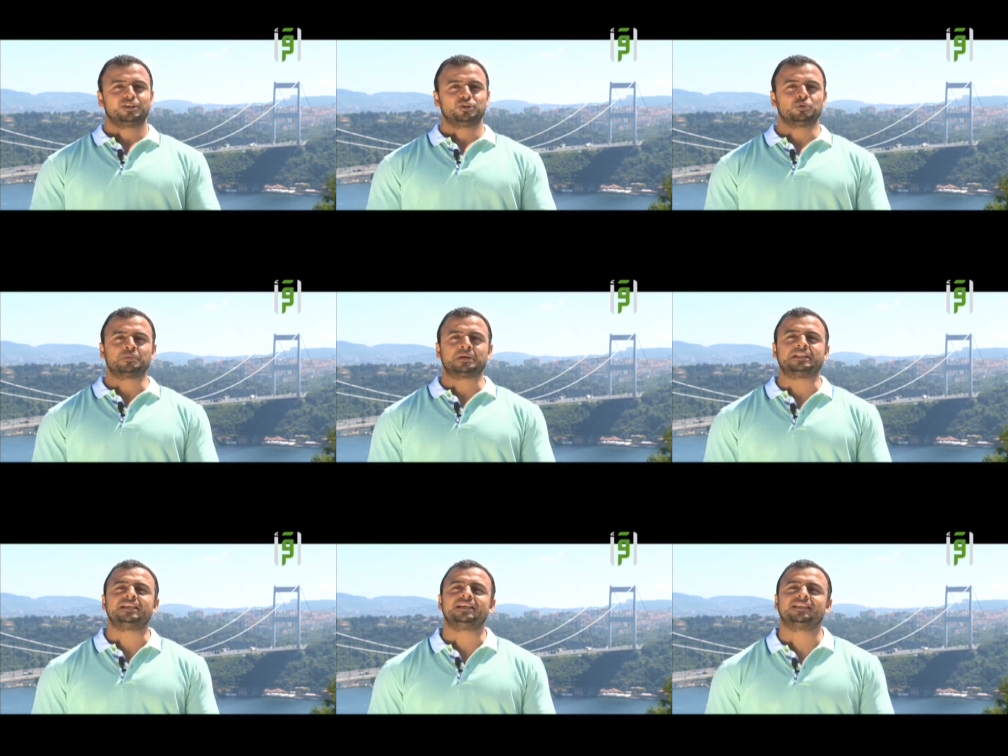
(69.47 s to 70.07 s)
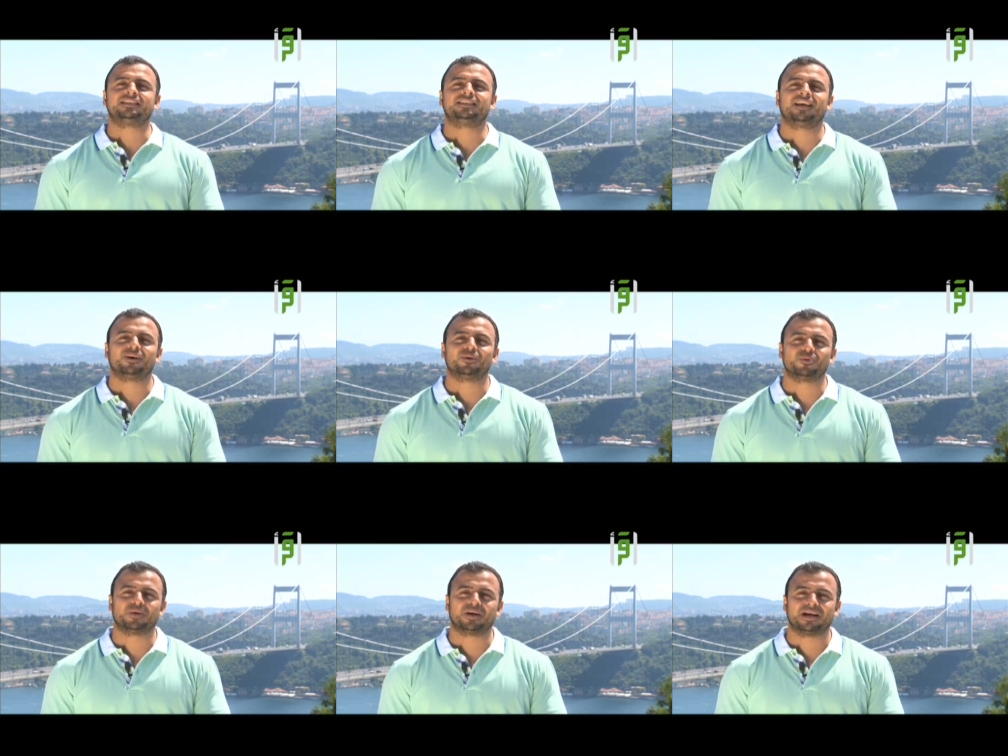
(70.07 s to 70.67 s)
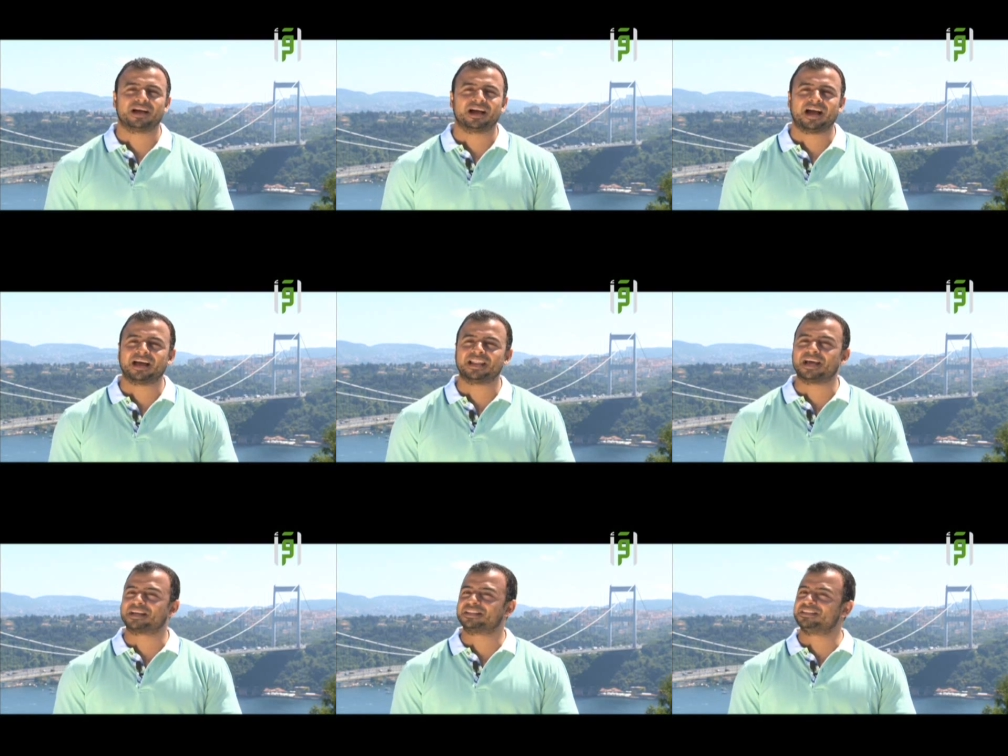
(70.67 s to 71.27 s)
يوم جديد
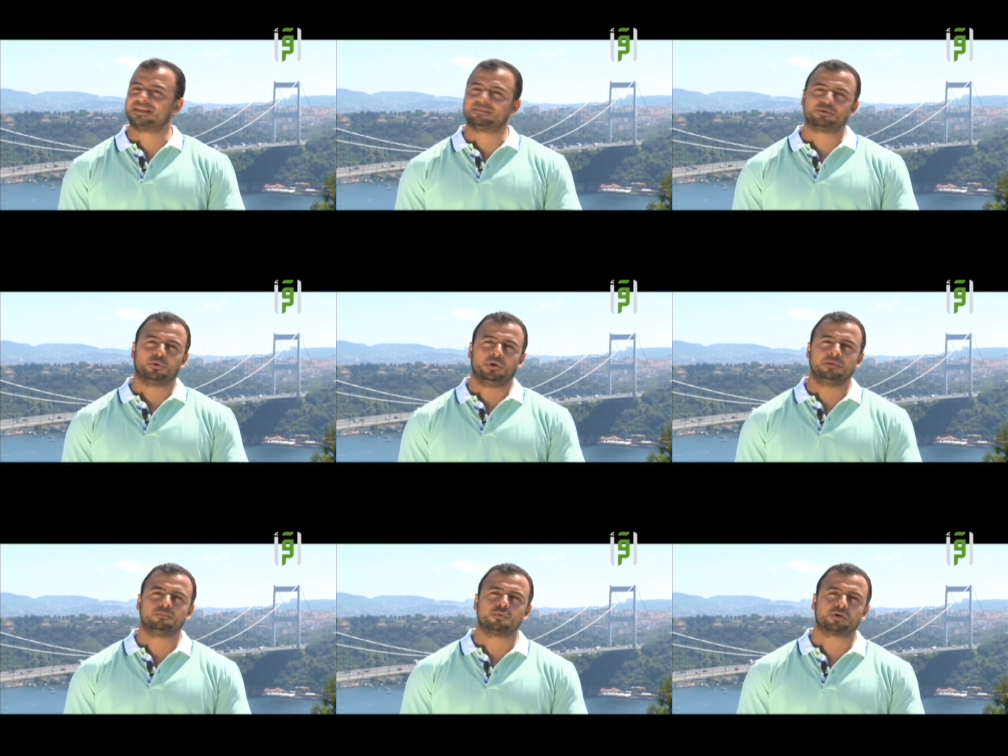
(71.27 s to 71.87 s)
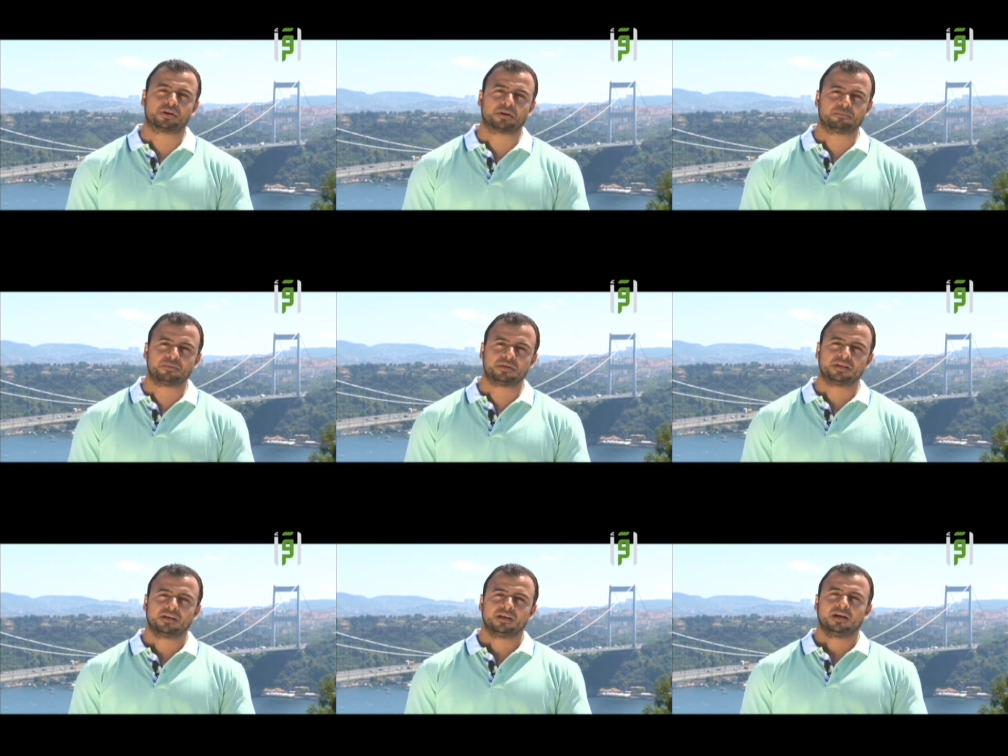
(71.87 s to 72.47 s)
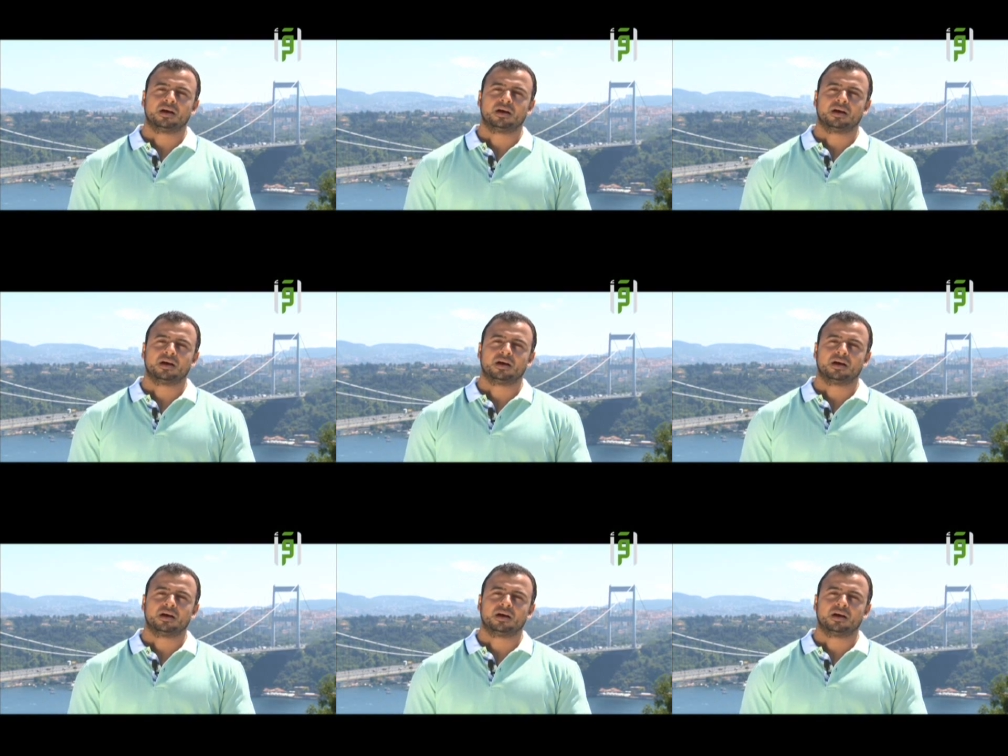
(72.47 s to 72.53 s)
وحلقة جديدة من أحبك ربي